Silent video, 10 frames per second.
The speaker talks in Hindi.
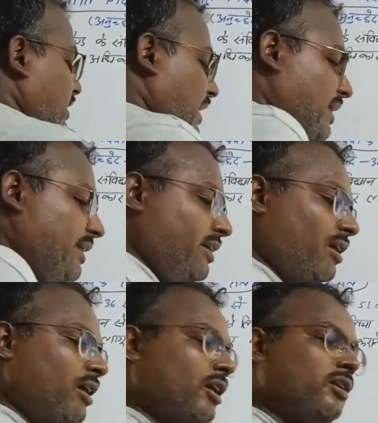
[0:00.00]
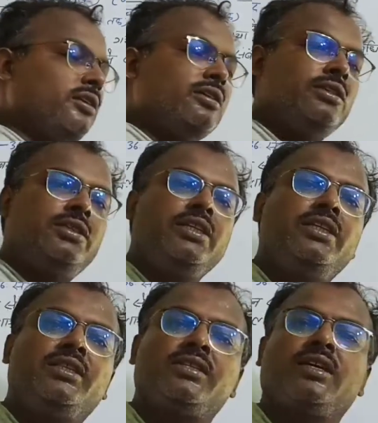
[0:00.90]
यानी अगर नीति
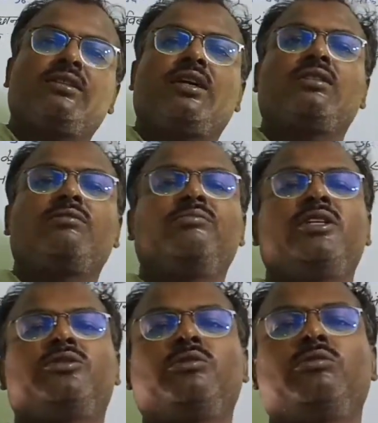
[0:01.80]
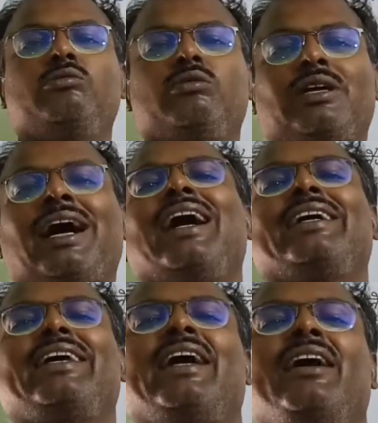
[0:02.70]
निर्देशक तत्व में जो कहा
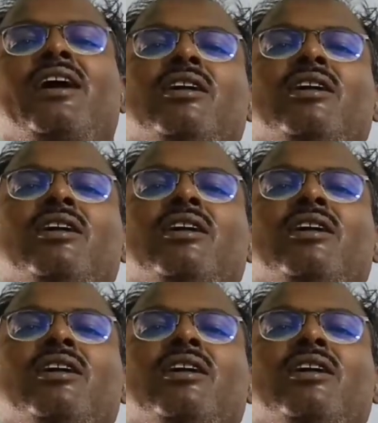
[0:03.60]
गया है